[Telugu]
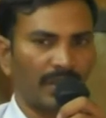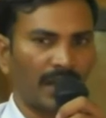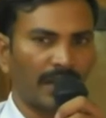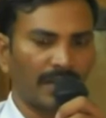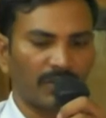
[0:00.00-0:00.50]

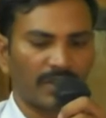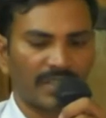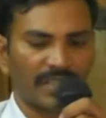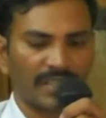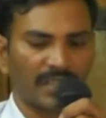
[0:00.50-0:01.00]
ఇలాంటి ఒక
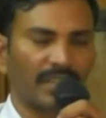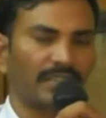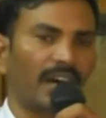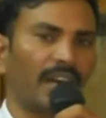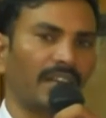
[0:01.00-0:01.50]
చిన్న
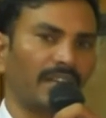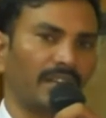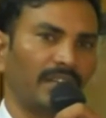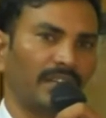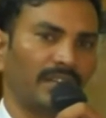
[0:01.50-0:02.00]
దారి
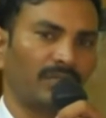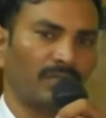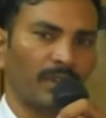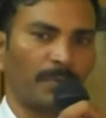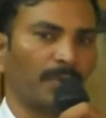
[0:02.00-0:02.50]

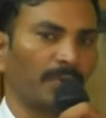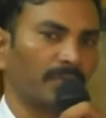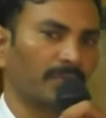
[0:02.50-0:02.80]
ఉన్నప్పుడు